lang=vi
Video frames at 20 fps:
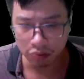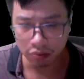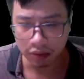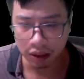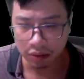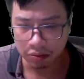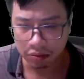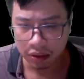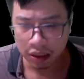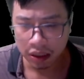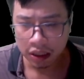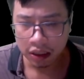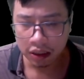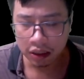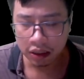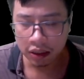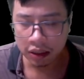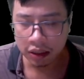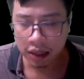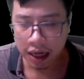Giọt máu tươi
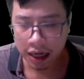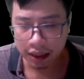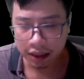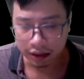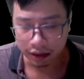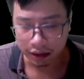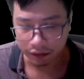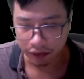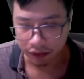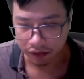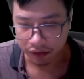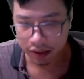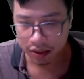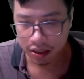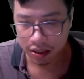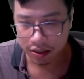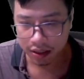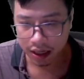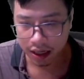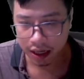thứ tư trong lúc này
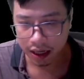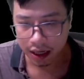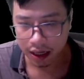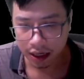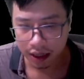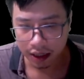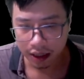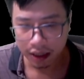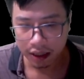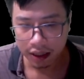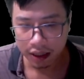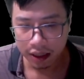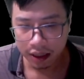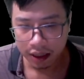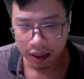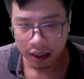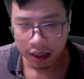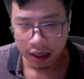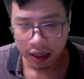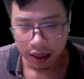từ trong dòng xoáy bay
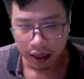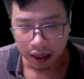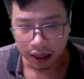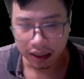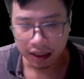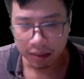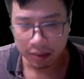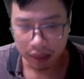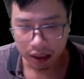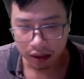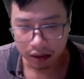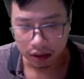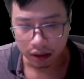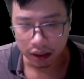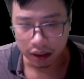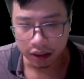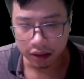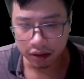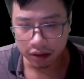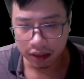ra.
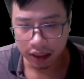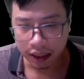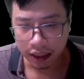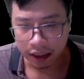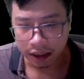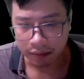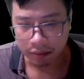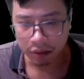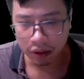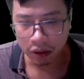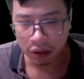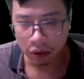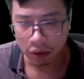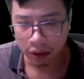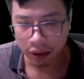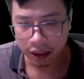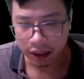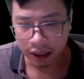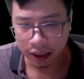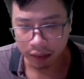Giọt máu tươi này tỏa ra
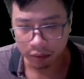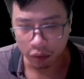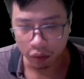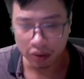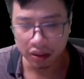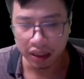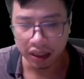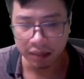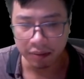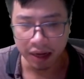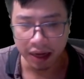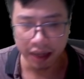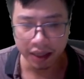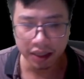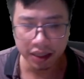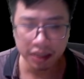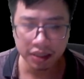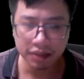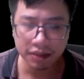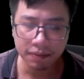huyết quang chói mắt, tràn
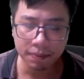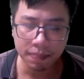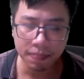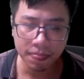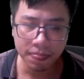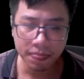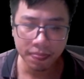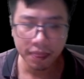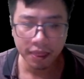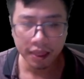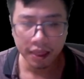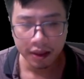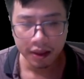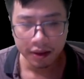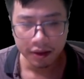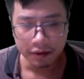ngập tinh không vô tận.